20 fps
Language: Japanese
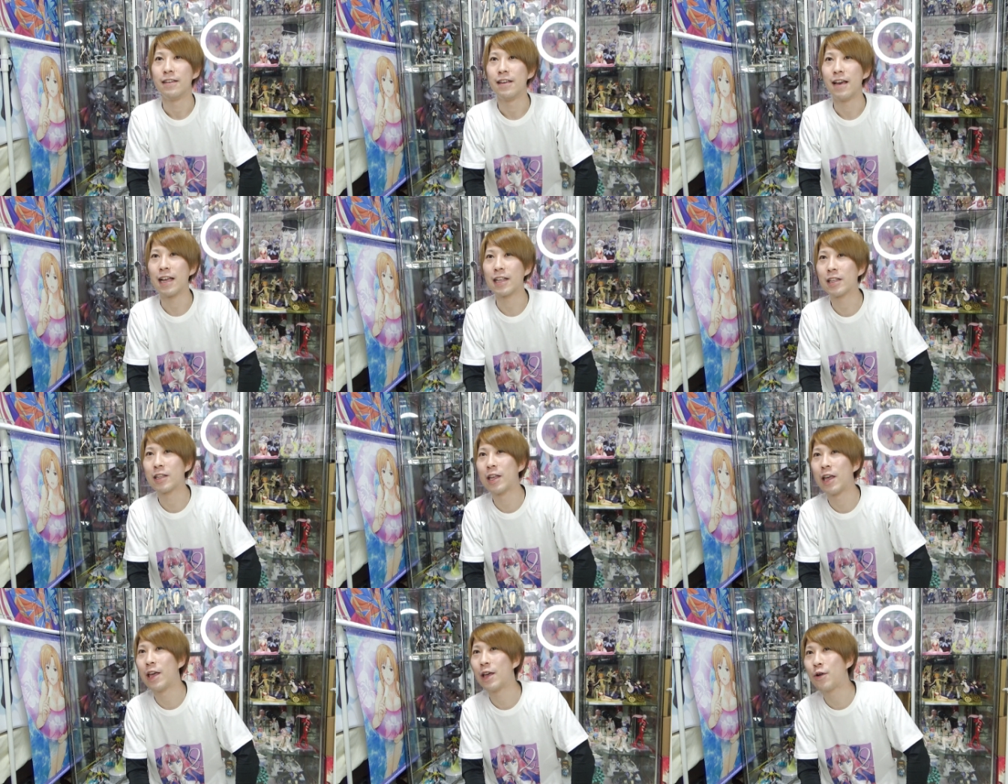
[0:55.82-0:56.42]

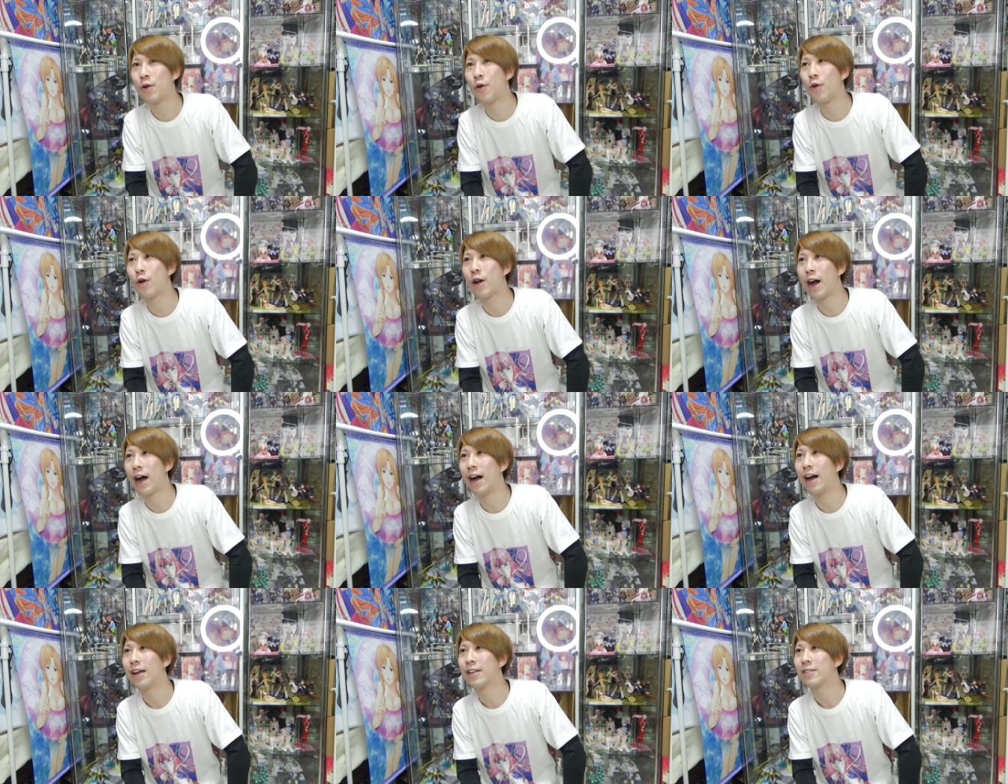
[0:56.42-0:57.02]
やっていこう
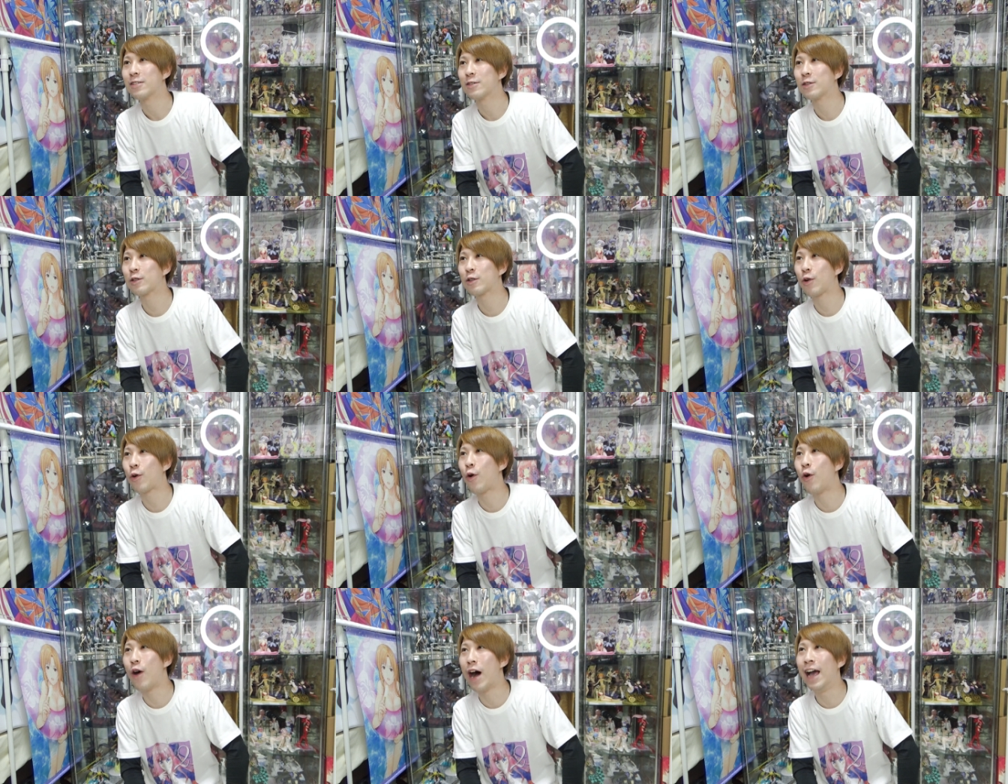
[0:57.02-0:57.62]
かちょっ
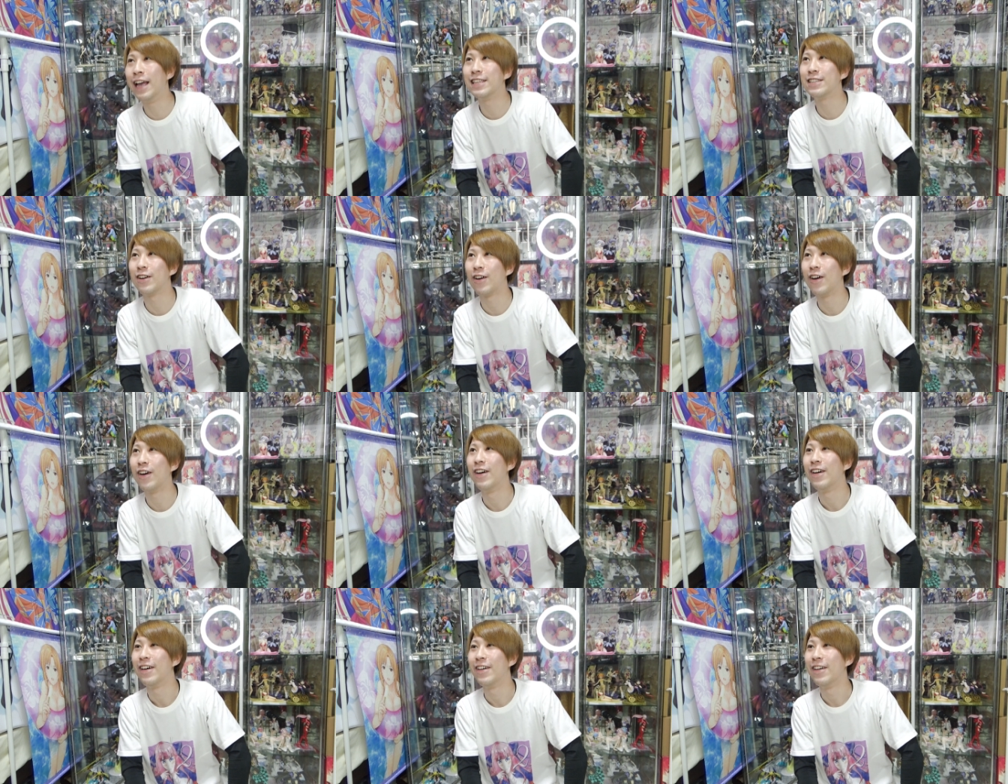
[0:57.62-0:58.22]
と怖いぞ。